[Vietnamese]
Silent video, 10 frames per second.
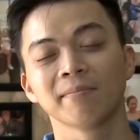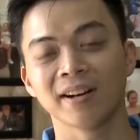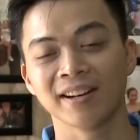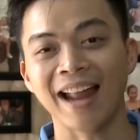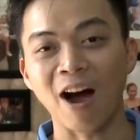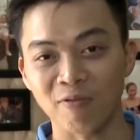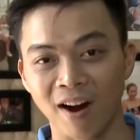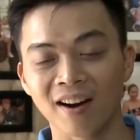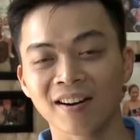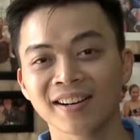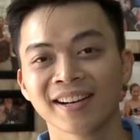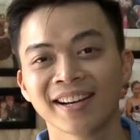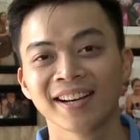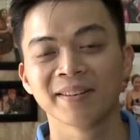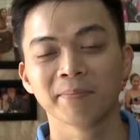mình thì đạo phở
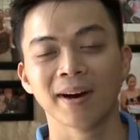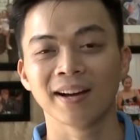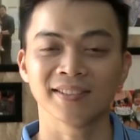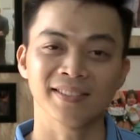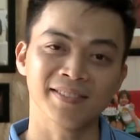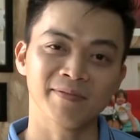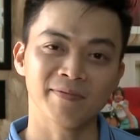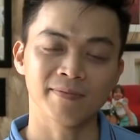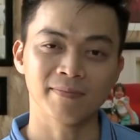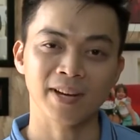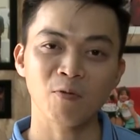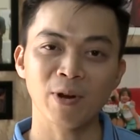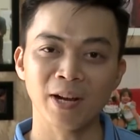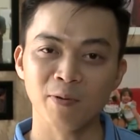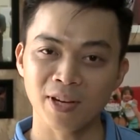mà cái
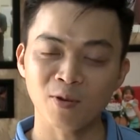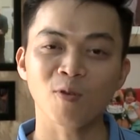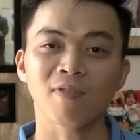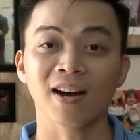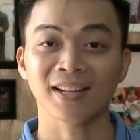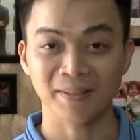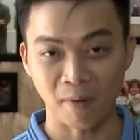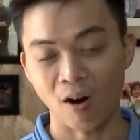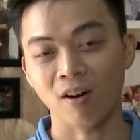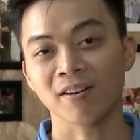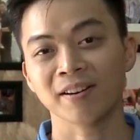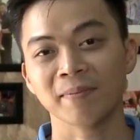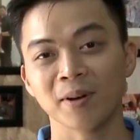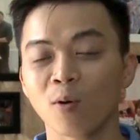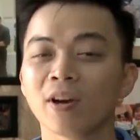nguyên liệu chính của phở là thịt bò
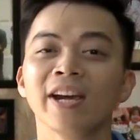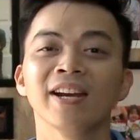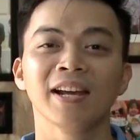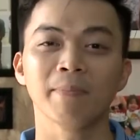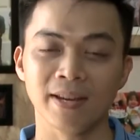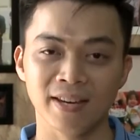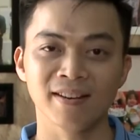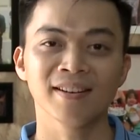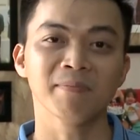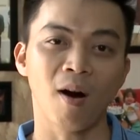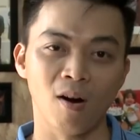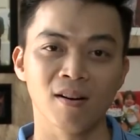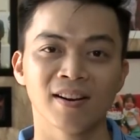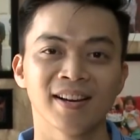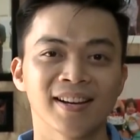mà đôi khi lại bị dị ứng thịt
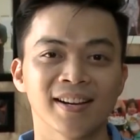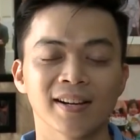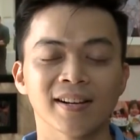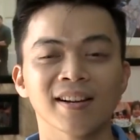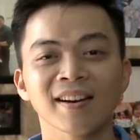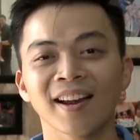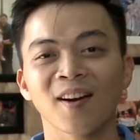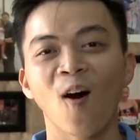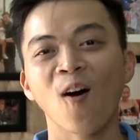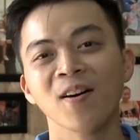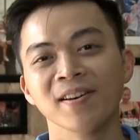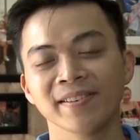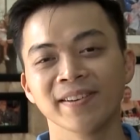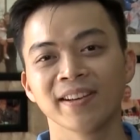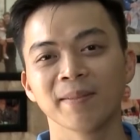bò nó rất là khó
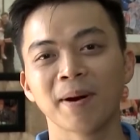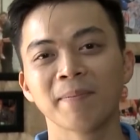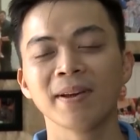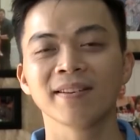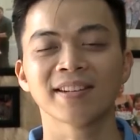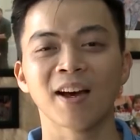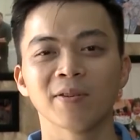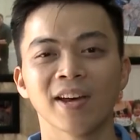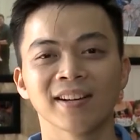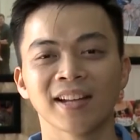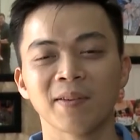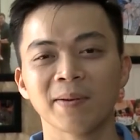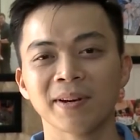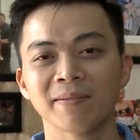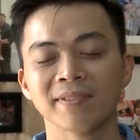mà biết sao giờ tại
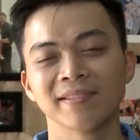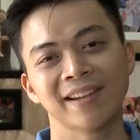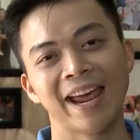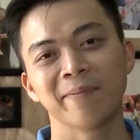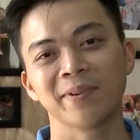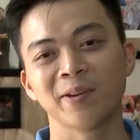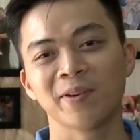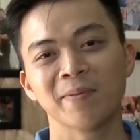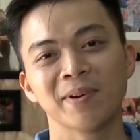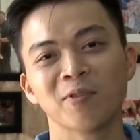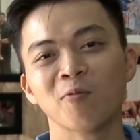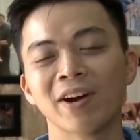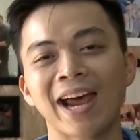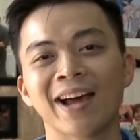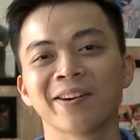vì mình thèm là nhiều khi mình cũng
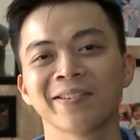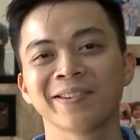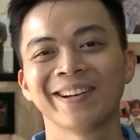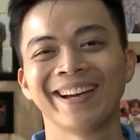phải ăn thôi